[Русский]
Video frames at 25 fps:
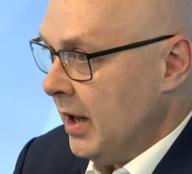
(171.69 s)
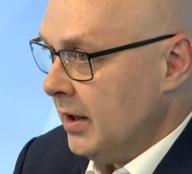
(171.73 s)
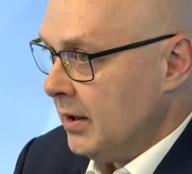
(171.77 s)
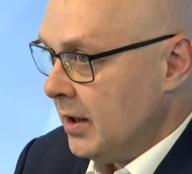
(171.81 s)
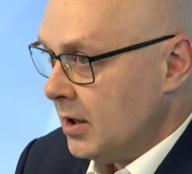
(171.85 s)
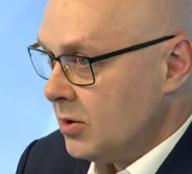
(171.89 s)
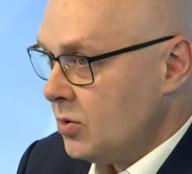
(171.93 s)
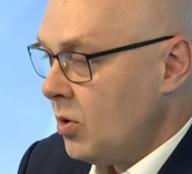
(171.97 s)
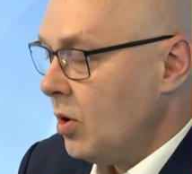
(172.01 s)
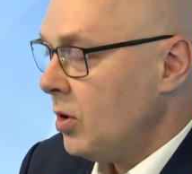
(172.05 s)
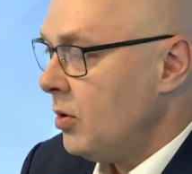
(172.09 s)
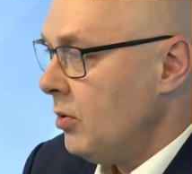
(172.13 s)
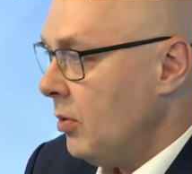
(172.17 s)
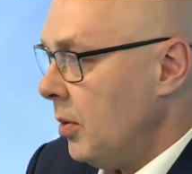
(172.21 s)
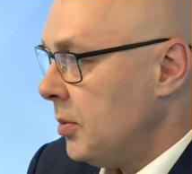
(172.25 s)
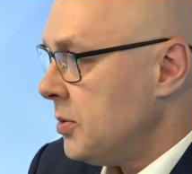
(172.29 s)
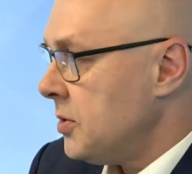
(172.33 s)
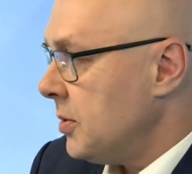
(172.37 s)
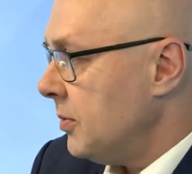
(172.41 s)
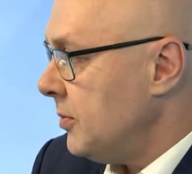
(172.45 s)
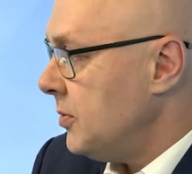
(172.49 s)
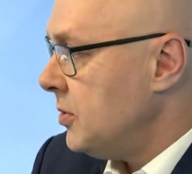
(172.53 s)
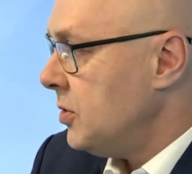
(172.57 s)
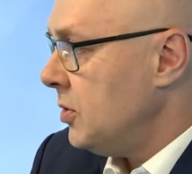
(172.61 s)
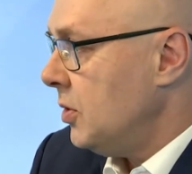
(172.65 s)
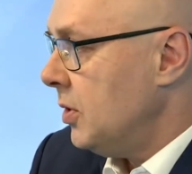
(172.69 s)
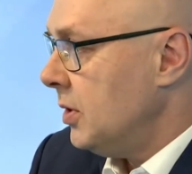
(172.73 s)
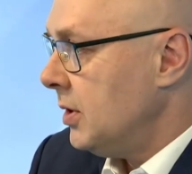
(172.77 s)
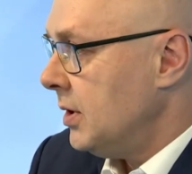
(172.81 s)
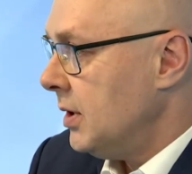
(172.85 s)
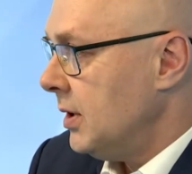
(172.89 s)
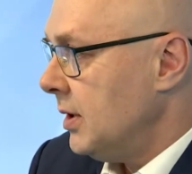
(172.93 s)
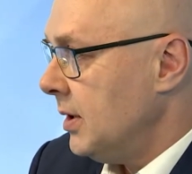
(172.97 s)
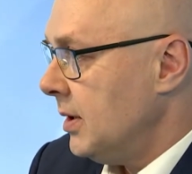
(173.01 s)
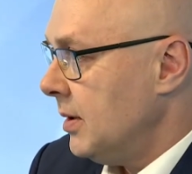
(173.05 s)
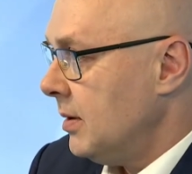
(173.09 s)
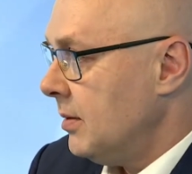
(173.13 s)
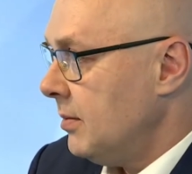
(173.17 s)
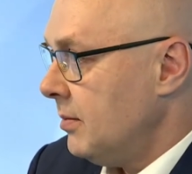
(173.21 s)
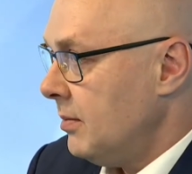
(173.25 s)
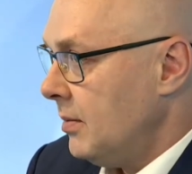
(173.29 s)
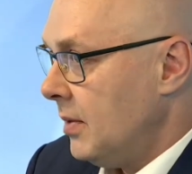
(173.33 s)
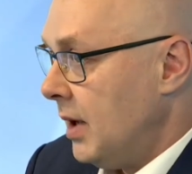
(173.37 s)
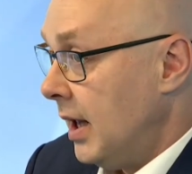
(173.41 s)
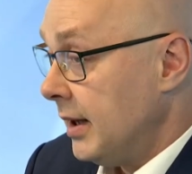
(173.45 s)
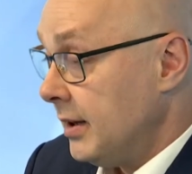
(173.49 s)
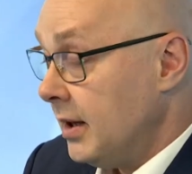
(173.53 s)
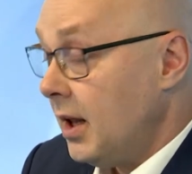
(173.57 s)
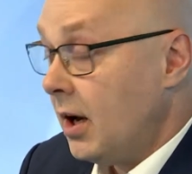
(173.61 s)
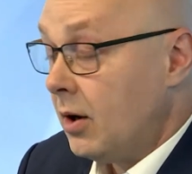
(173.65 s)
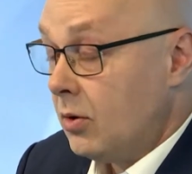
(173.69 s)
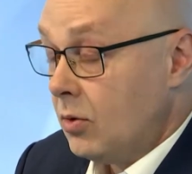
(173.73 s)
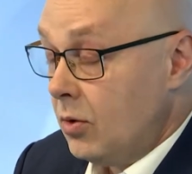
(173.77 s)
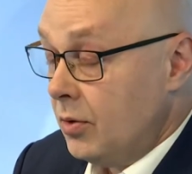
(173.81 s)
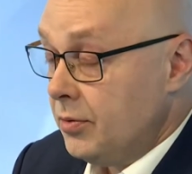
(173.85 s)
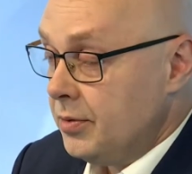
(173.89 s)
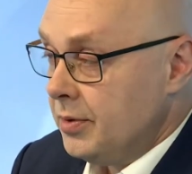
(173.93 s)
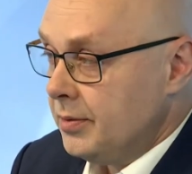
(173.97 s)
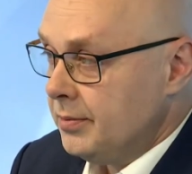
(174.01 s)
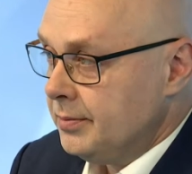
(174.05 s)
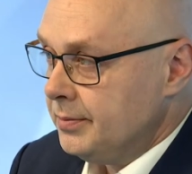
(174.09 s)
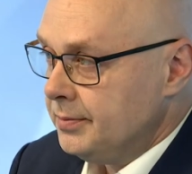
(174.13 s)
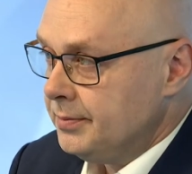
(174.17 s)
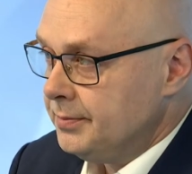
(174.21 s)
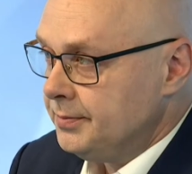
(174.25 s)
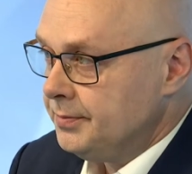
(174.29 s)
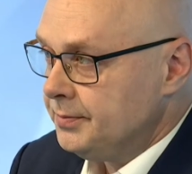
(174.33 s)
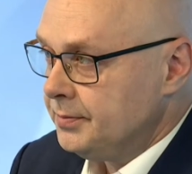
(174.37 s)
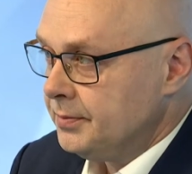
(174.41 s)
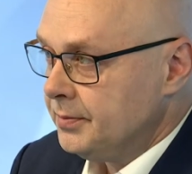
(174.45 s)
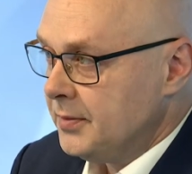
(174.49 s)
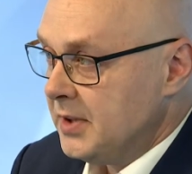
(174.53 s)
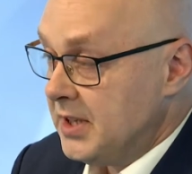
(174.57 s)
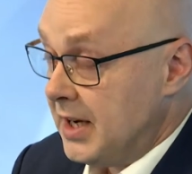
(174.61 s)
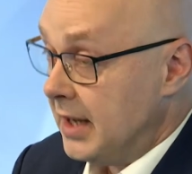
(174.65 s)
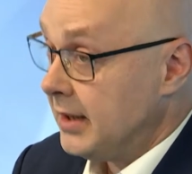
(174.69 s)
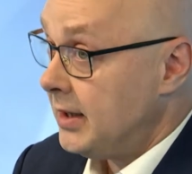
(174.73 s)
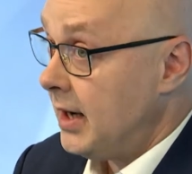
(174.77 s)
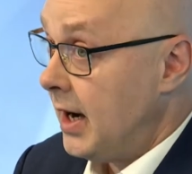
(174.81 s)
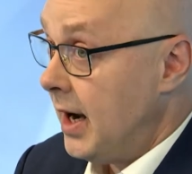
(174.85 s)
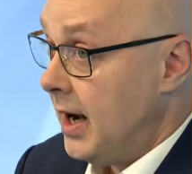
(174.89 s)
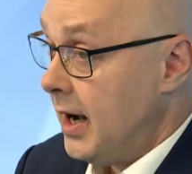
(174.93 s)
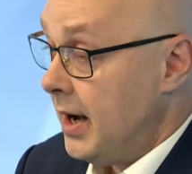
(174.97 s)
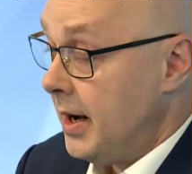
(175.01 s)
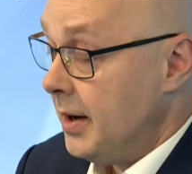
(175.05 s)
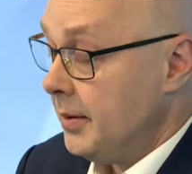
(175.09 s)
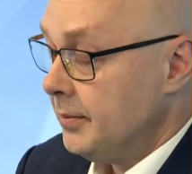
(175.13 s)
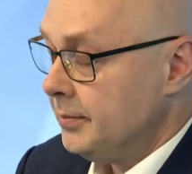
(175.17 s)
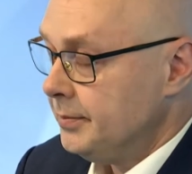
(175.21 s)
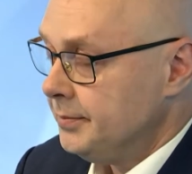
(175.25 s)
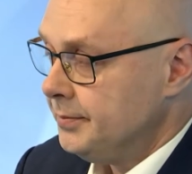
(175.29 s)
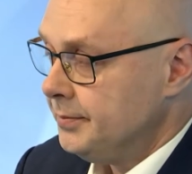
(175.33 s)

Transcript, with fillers: Насколько, в общем, все это одна кровь театральная?